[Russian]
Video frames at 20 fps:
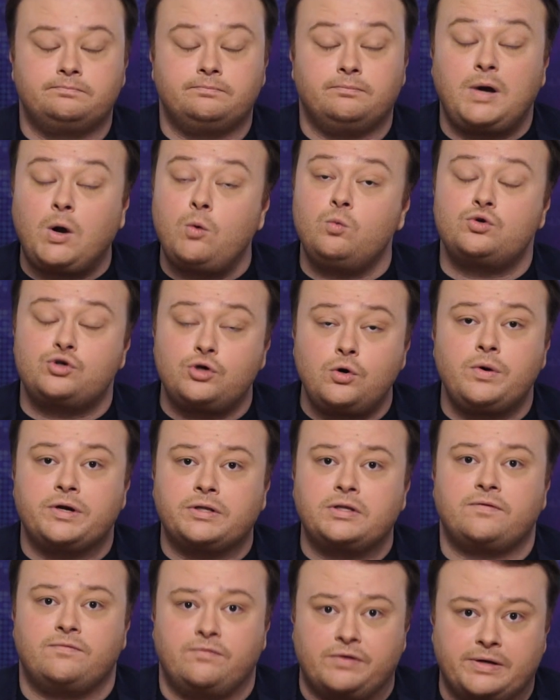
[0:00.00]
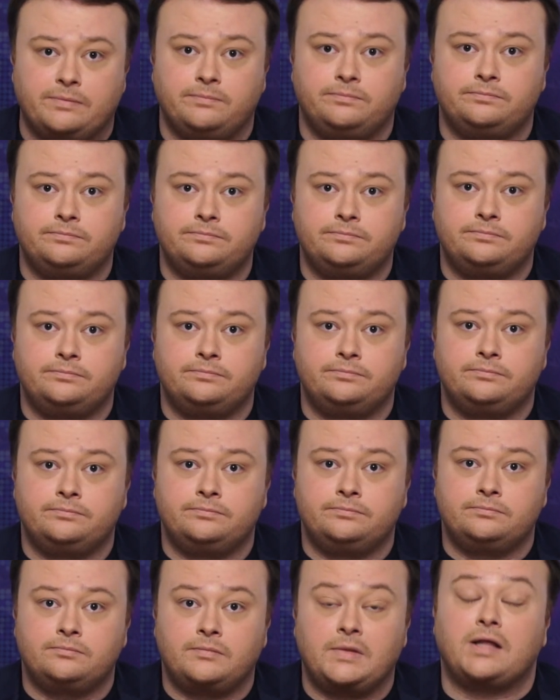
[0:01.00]
Маум-шоу – это вы.
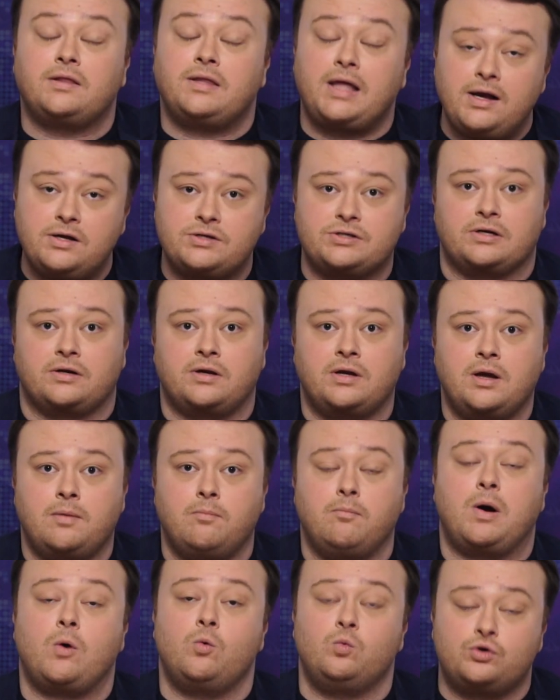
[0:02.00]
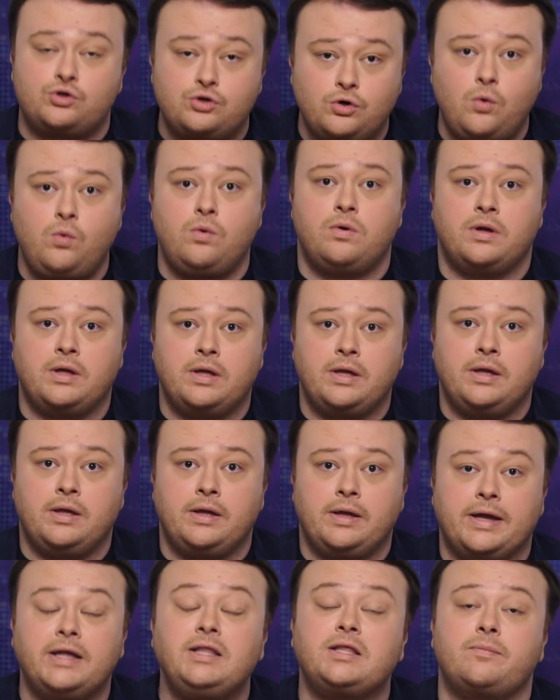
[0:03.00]
А также – Маунт Шоу –
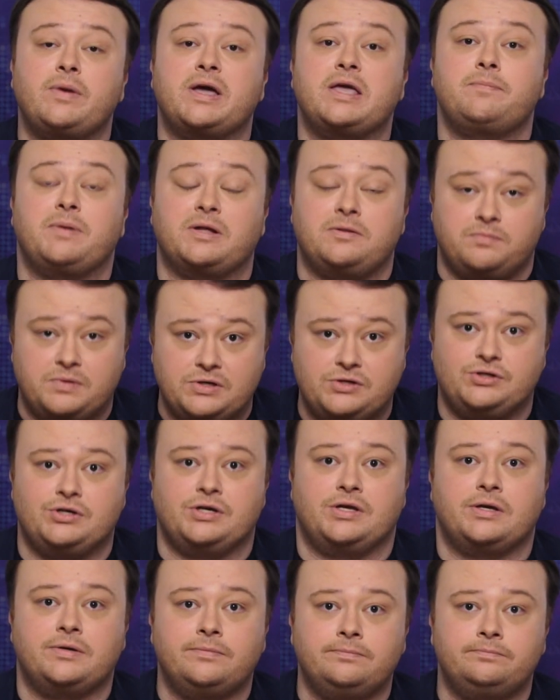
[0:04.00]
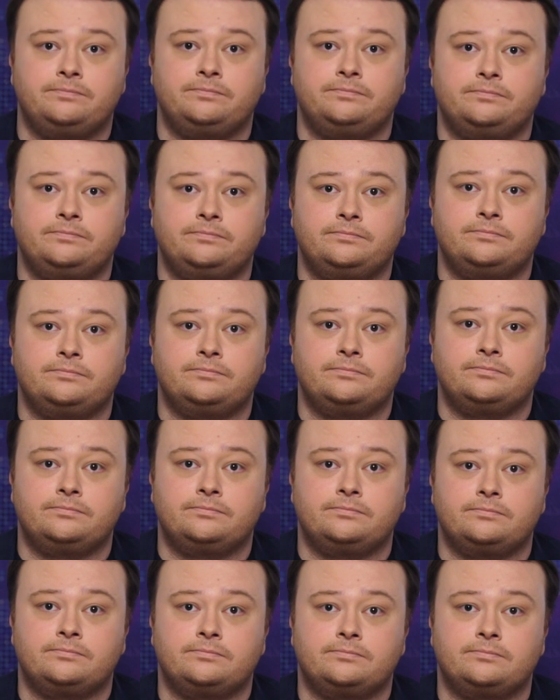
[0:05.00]
это мои подписчики.
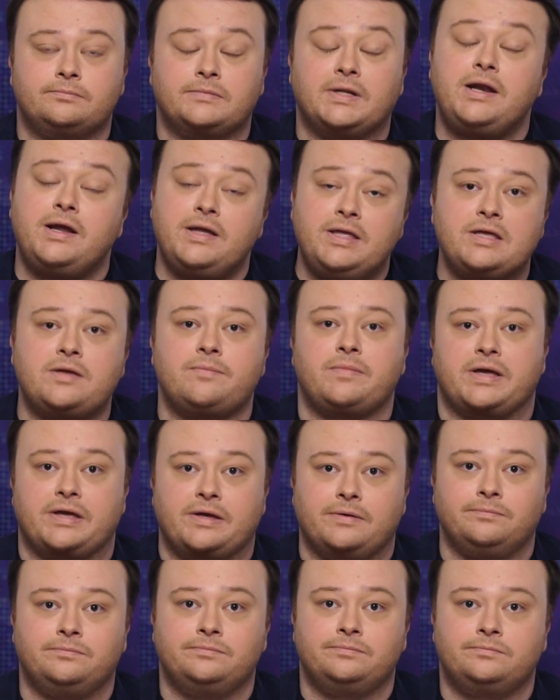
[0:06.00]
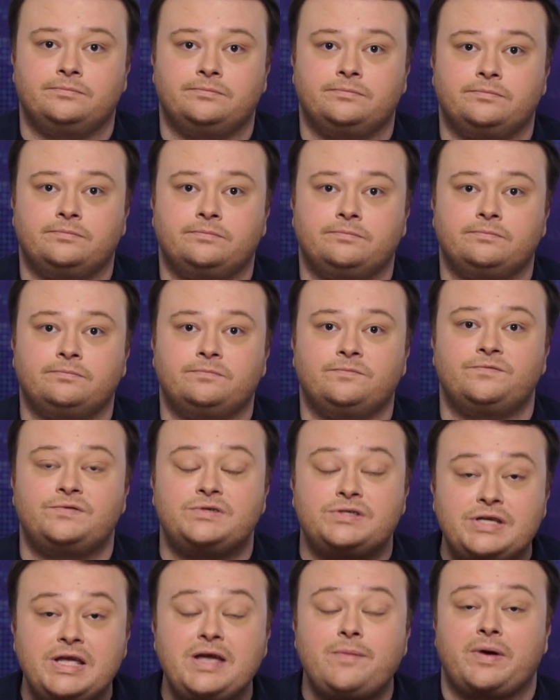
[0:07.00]
Дорогие мои,
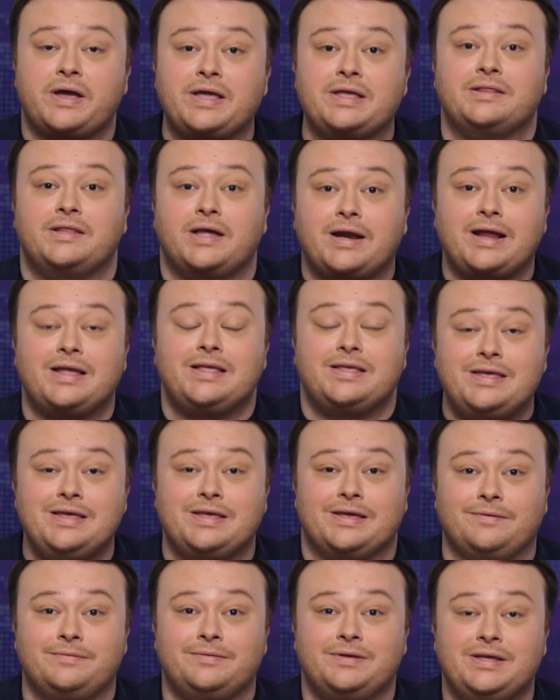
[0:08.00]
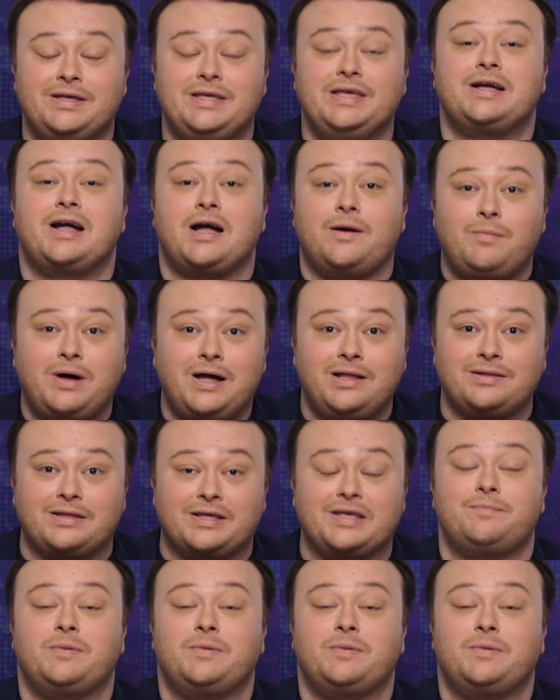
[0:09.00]
все мои дорогие и команда, и